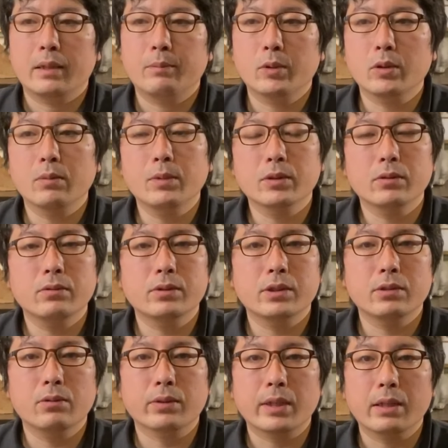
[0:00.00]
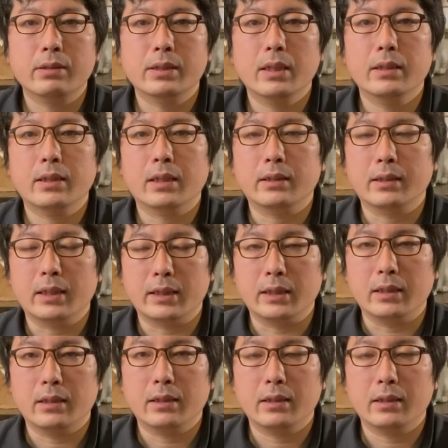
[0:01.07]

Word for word: もともとうちのお客さんだったり、